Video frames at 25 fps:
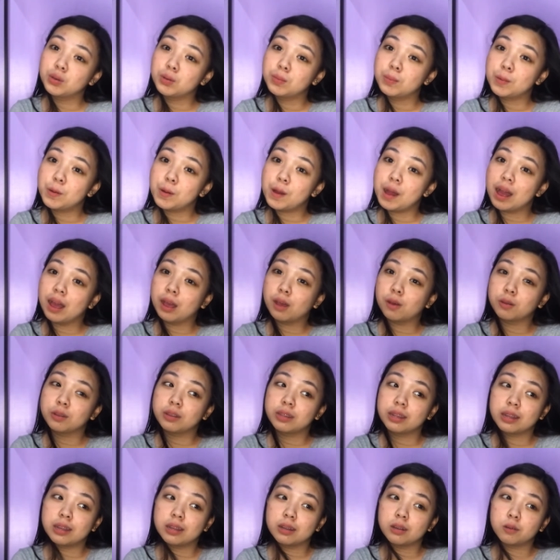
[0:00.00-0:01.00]
gumawa ako
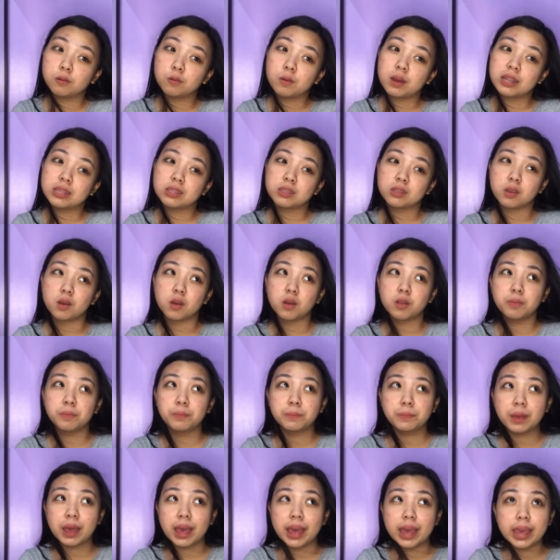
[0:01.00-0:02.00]
ng what's
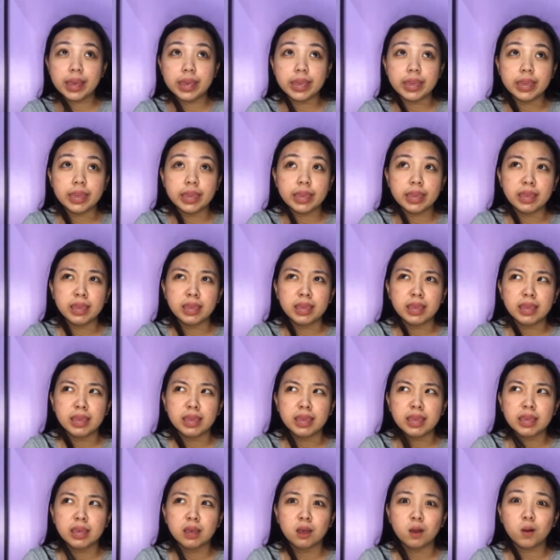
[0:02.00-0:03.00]
on my
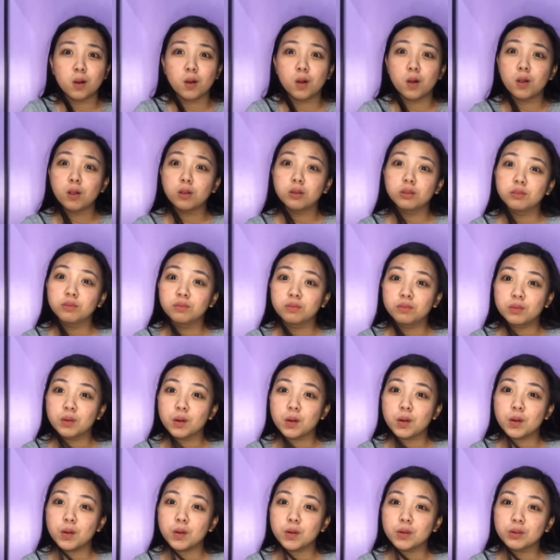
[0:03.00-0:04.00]
old
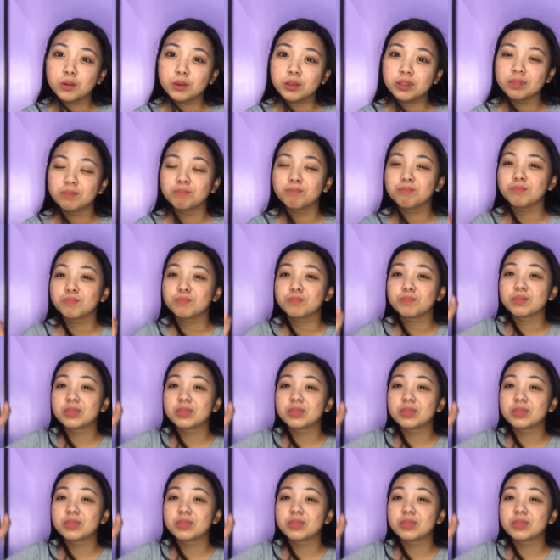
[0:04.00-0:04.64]
phone,